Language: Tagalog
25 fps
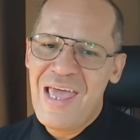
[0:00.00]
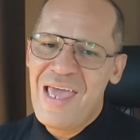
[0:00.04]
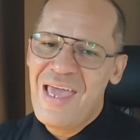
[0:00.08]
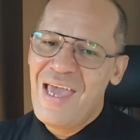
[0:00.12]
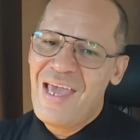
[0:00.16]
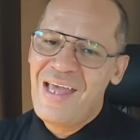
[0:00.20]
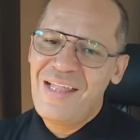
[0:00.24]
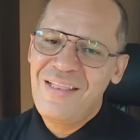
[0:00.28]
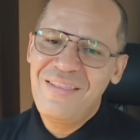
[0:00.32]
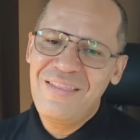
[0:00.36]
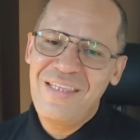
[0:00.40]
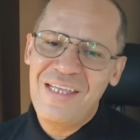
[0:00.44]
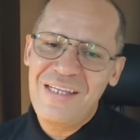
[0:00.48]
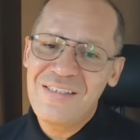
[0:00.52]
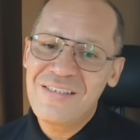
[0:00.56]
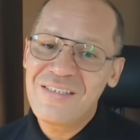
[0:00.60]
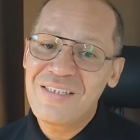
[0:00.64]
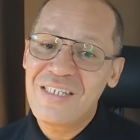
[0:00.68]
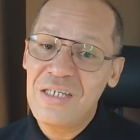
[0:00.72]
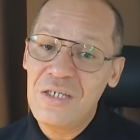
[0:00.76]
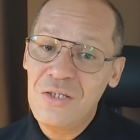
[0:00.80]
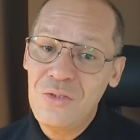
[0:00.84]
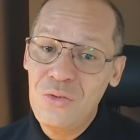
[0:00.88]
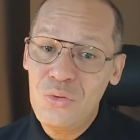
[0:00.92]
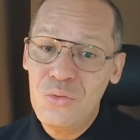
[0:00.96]
And then
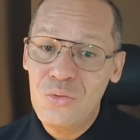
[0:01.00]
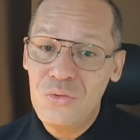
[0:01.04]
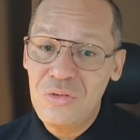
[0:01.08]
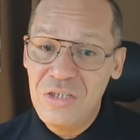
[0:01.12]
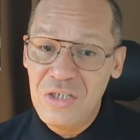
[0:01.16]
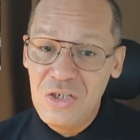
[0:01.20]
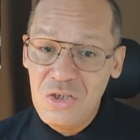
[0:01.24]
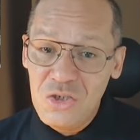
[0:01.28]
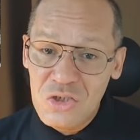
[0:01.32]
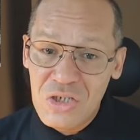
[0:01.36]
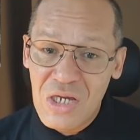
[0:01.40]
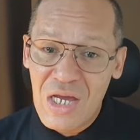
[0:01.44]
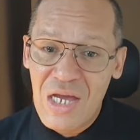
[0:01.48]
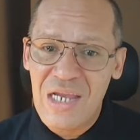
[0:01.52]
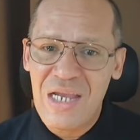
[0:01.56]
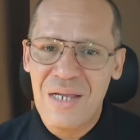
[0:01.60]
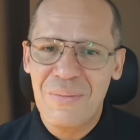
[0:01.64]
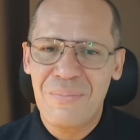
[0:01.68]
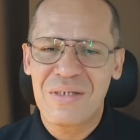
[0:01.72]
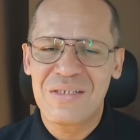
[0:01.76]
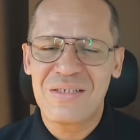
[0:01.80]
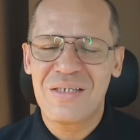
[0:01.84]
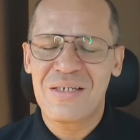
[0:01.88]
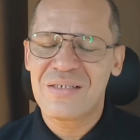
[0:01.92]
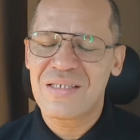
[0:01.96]
si Indonesia na
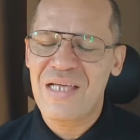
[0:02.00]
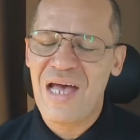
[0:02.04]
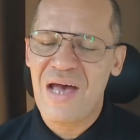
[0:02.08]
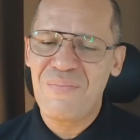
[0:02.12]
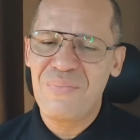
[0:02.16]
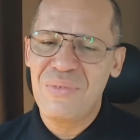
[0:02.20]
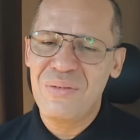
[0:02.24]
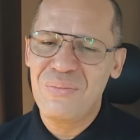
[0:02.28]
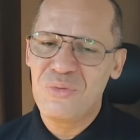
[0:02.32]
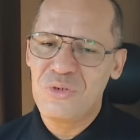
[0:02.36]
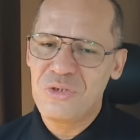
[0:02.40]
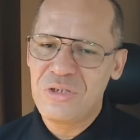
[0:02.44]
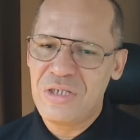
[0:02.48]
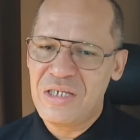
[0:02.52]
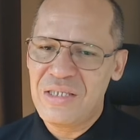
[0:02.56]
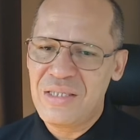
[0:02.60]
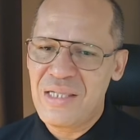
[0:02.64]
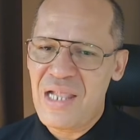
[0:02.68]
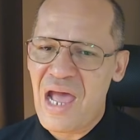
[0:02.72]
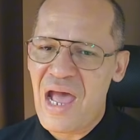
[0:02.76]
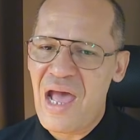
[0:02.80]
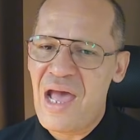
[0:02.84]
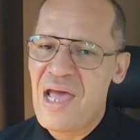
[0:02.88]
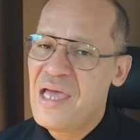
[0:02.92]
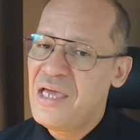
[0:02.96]
masasabi mo din
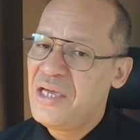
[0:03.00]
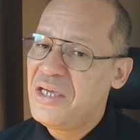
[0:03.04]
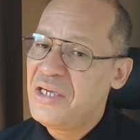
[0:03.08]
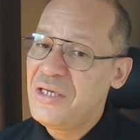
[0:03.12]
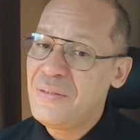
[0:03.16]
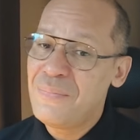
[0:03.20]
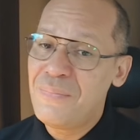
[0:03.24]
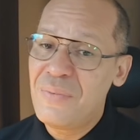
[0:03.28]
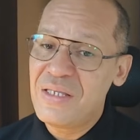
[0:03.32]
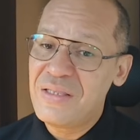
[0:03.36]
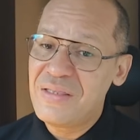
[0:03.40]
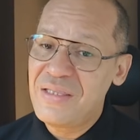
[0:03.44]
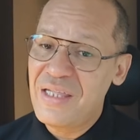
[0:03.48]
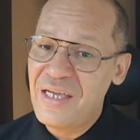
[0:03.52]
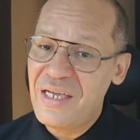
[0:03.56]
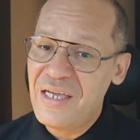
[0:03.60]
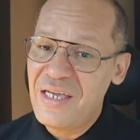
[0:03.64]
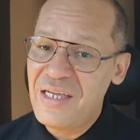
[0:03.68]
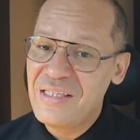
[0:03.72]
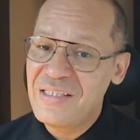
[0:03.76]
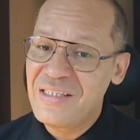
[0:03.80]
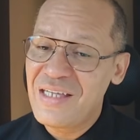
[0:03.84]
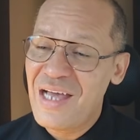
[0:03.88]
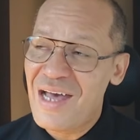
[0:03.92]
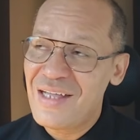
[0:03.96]
na iba
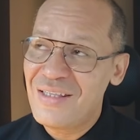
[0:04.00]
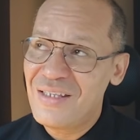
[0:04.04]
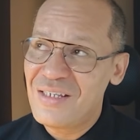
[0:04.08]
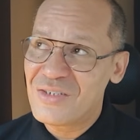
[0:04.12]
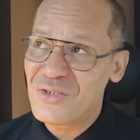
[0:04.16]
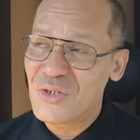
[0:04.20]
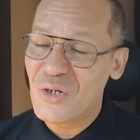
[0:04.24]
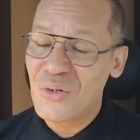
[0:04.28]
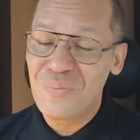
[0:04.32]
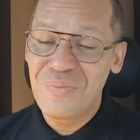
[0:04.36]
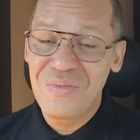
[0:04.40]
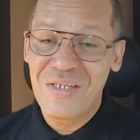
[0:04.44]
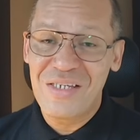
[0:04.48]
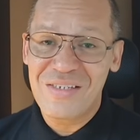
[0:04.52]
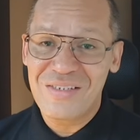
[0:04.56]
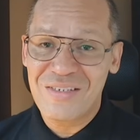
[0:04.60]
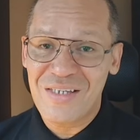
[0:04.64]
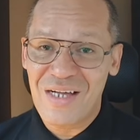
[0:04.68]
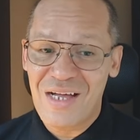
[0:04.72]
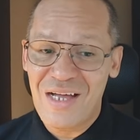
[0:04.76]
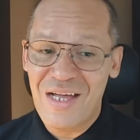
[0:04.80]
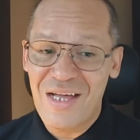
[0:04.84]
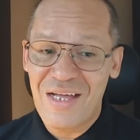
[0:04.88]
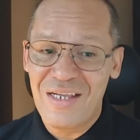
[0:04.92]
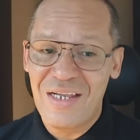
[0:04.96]
din, Goddess of the
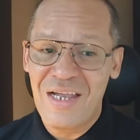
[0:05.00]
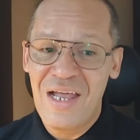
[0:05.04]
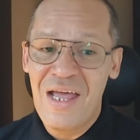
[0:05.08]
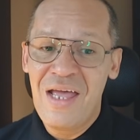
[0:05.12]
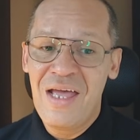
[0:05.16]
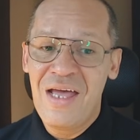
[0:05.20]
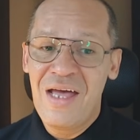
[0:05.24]
Sun.